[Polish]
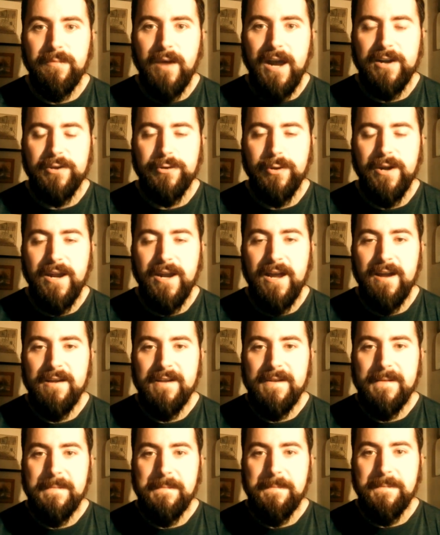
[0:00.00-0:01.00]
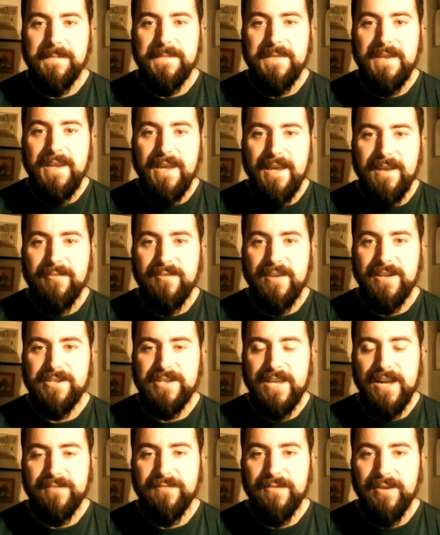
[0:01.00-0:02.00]
aktora nie jest aż
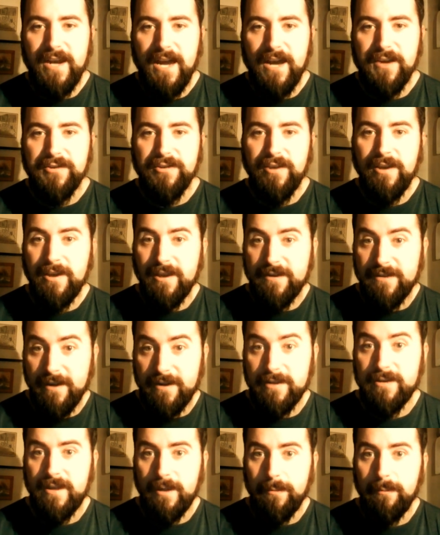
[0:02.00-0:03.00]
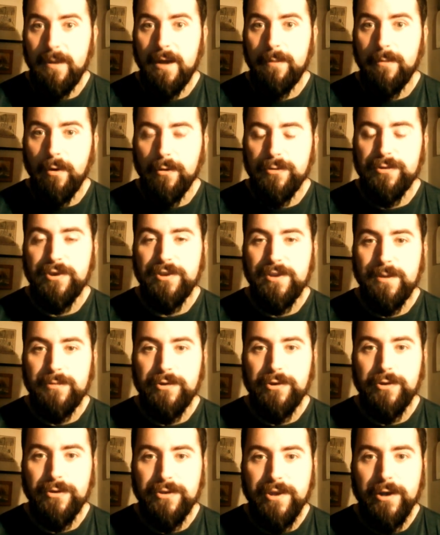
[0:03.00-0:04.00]
tak wyraźny, jednak tam mamy od
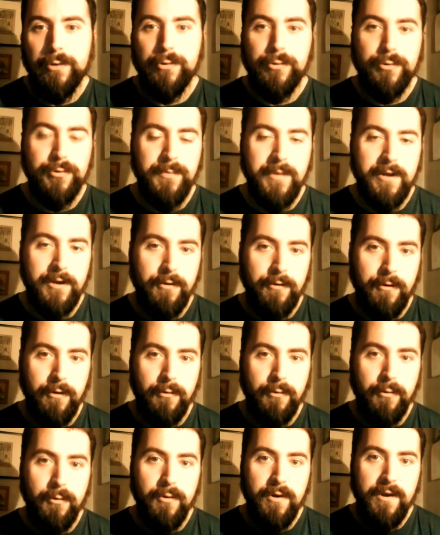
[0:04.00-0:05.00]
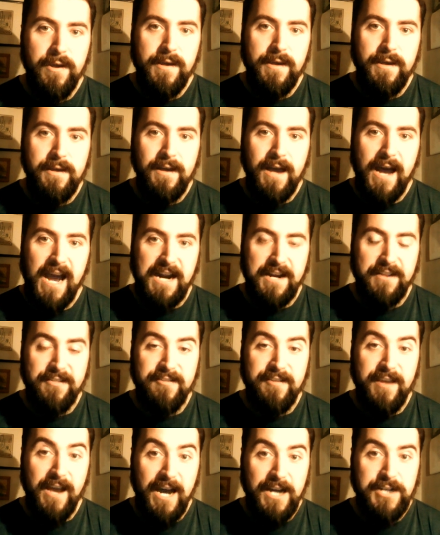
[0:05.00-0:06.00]
77 roku e,
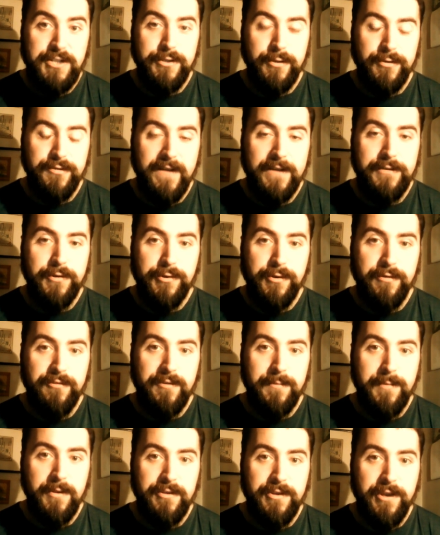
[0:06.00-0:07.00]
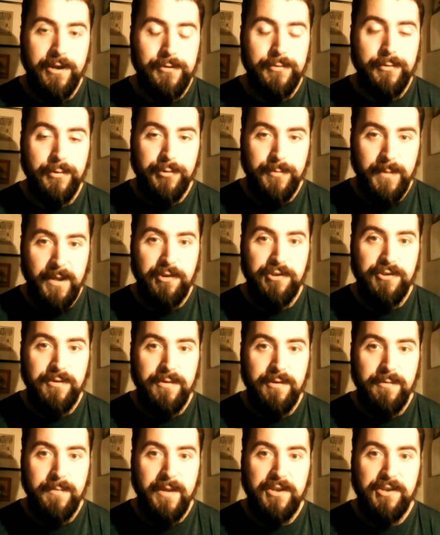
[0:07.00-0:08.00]
akcję aż do 2005, do
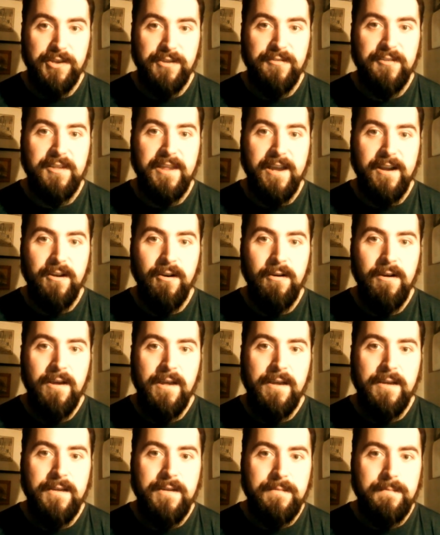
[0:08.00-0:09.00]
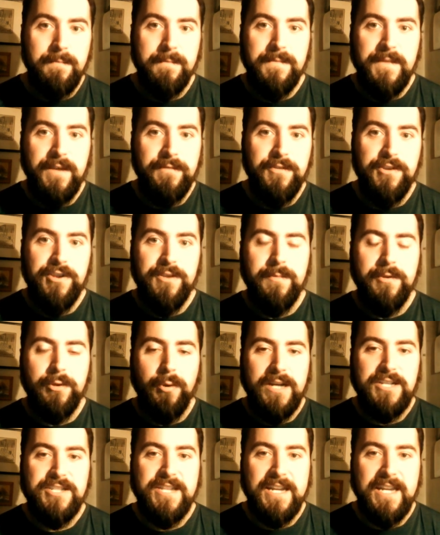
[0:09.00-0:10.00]
śmierci Beksińskiego. Nie widzimy
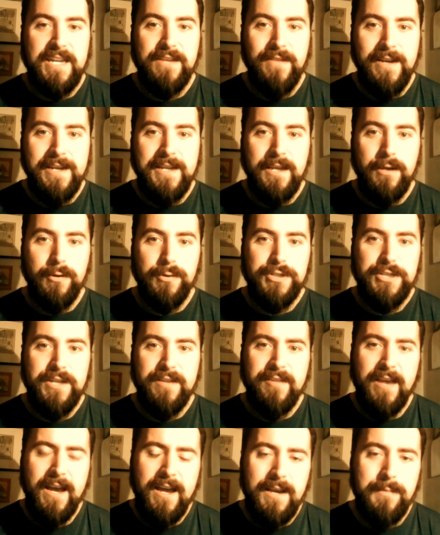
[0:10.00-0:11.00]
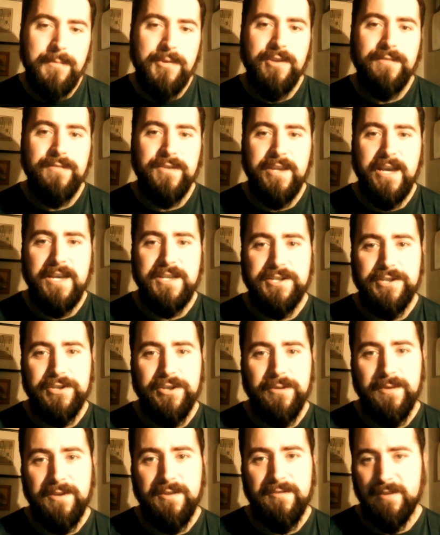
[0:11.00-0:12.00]
tu aż takiej wielkiej różnicy, ale mi się wydaje, że
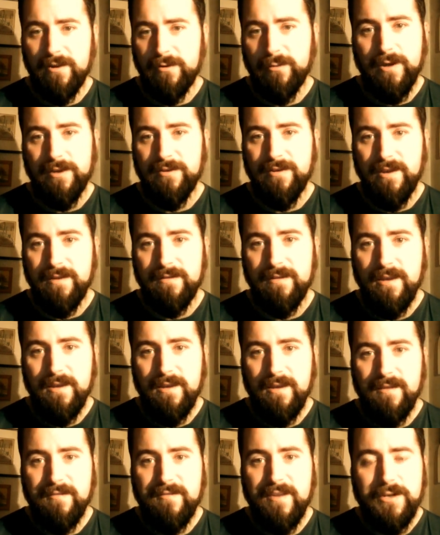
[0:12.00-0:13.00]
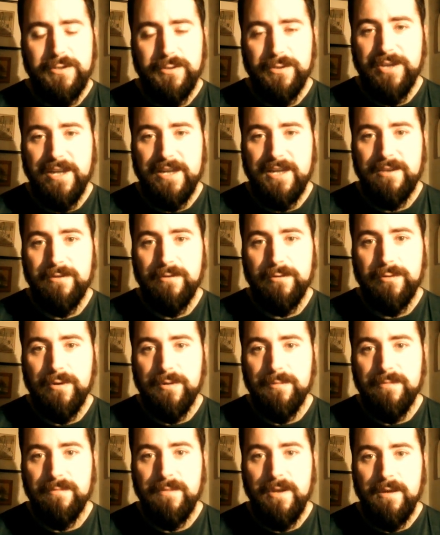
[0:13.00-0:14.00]
to jest akurat zarzut taki, do
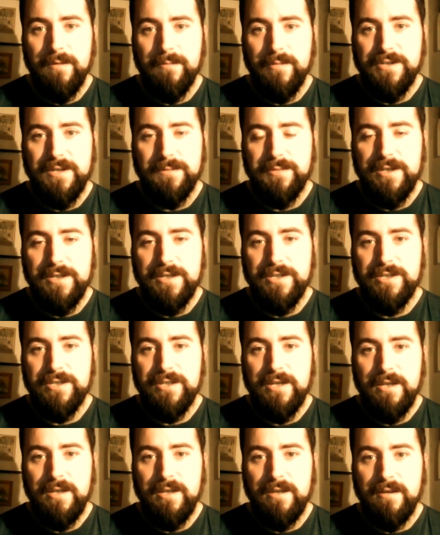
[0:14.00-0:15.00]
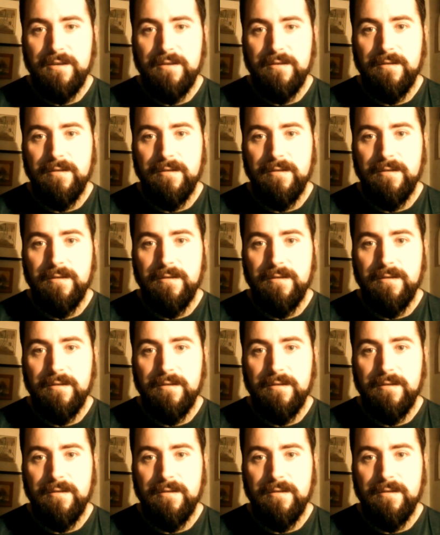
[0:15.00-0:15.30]
którym można przejść e,